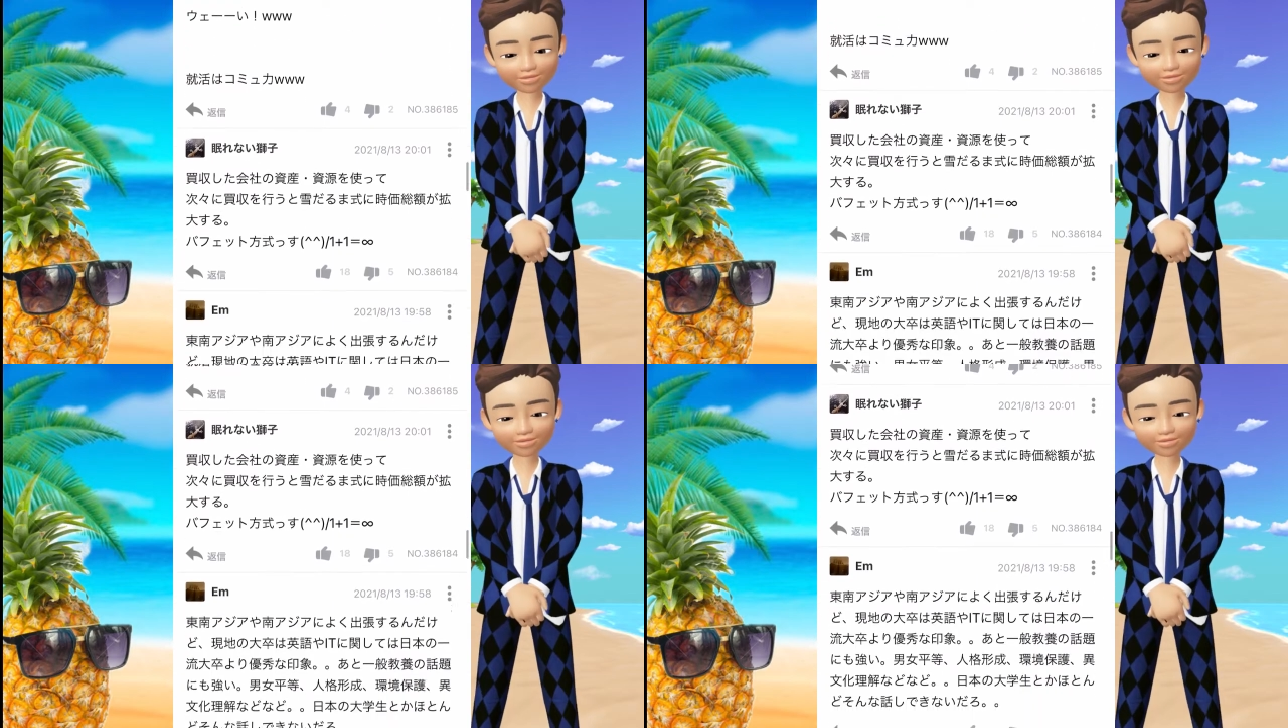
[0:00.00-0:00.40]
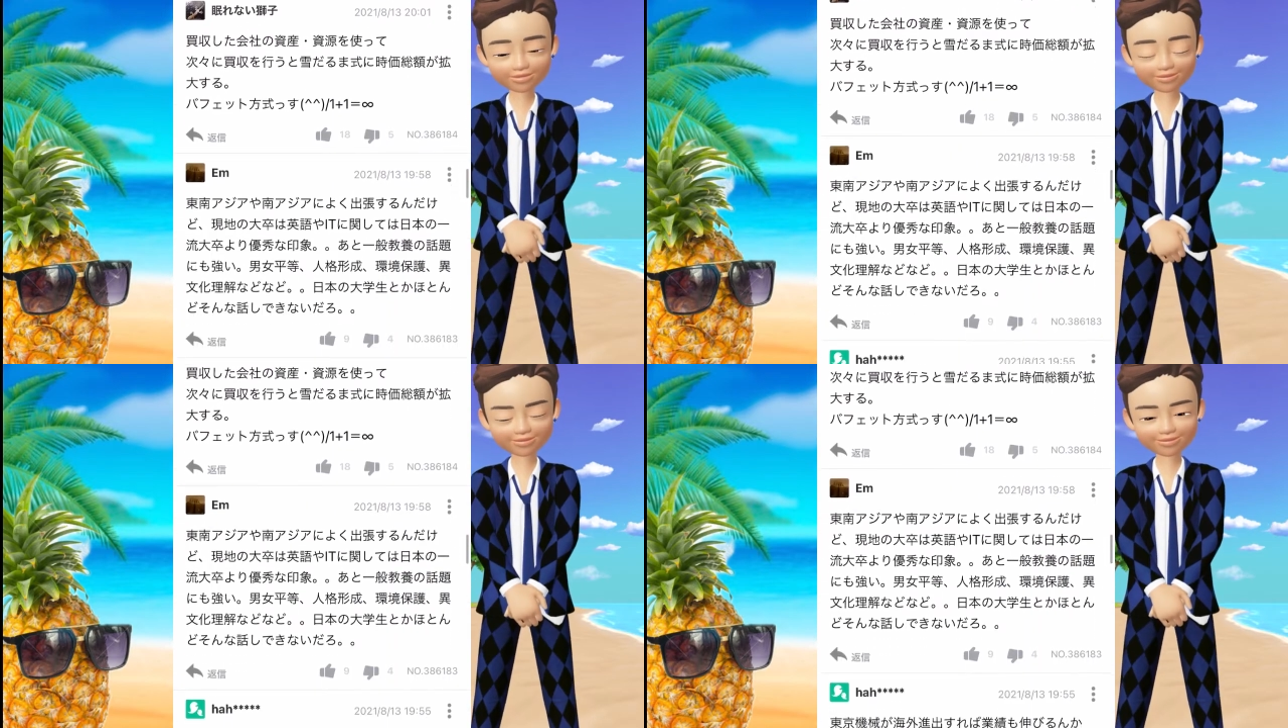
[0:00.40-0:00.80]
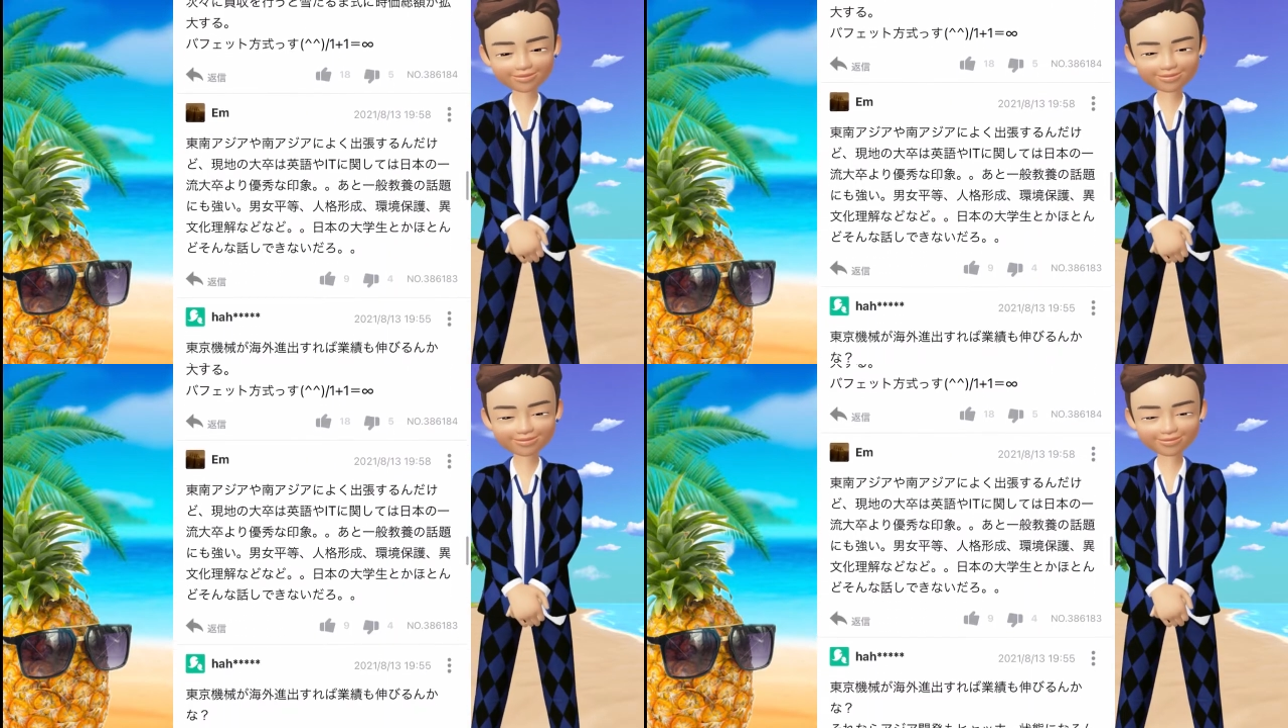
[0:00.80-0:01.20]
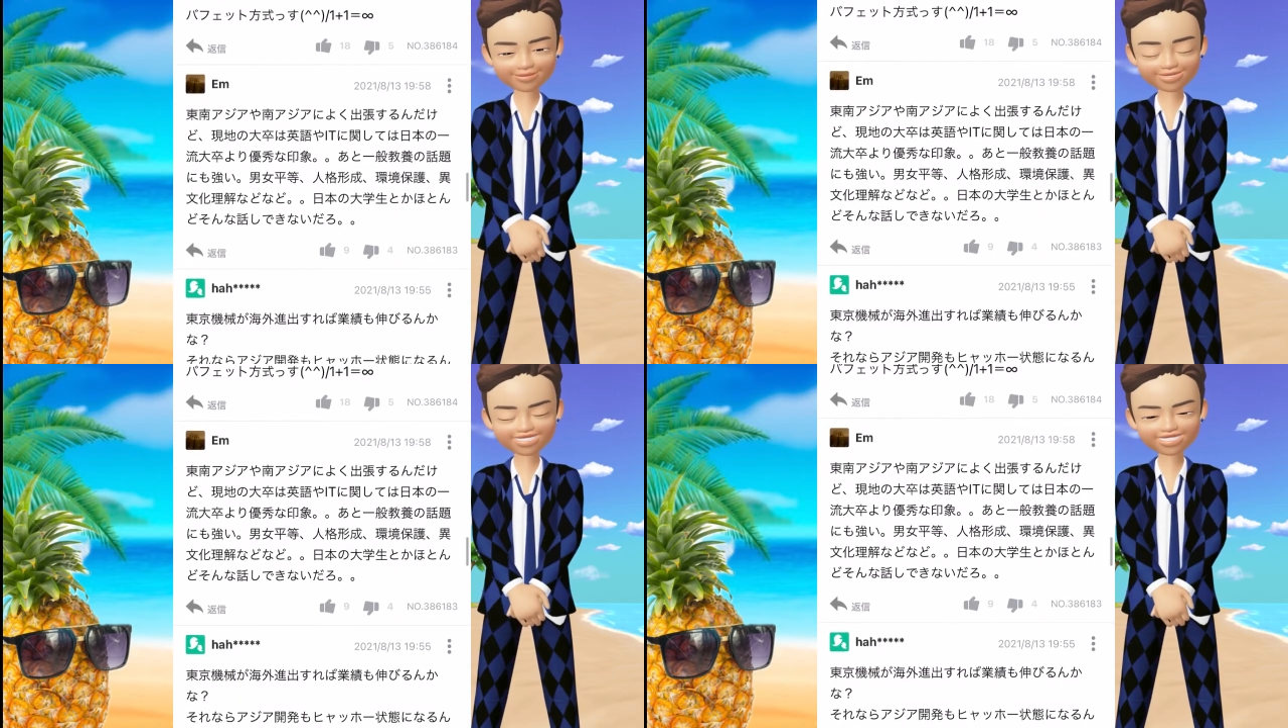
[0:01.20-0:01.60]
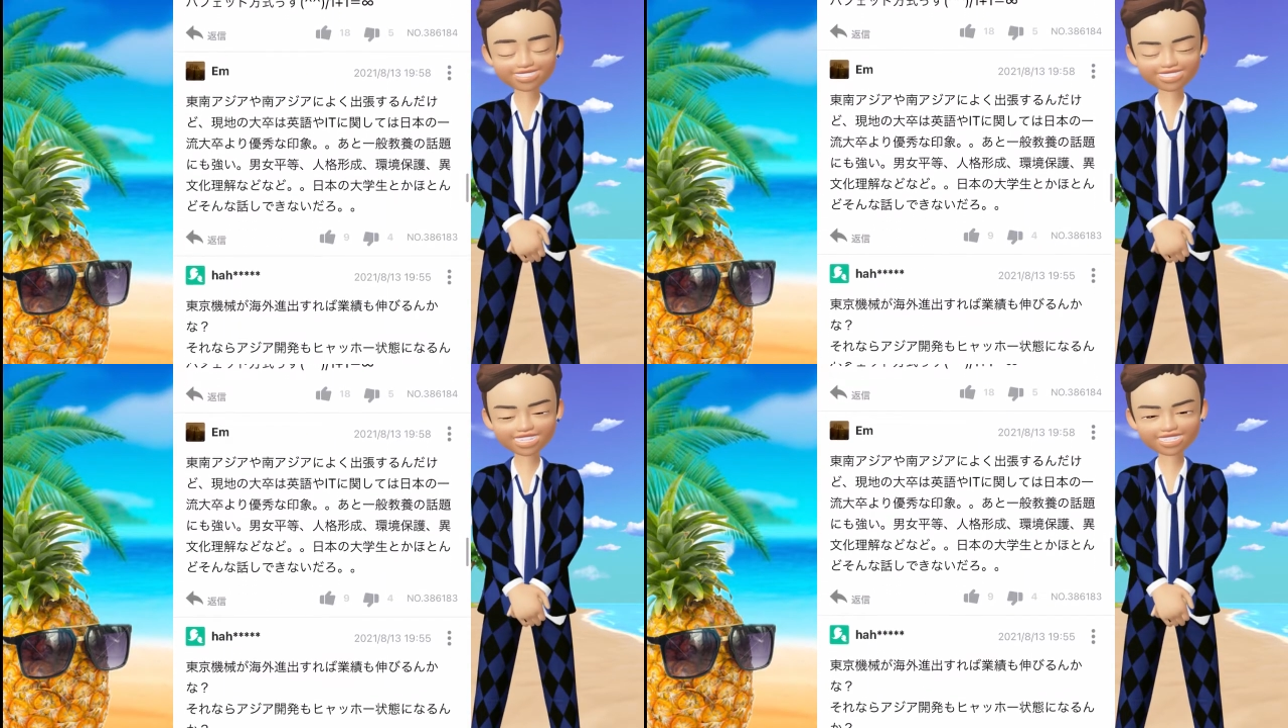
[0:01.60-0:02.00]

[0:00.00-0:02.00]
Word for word: ニュースというよりは、えー、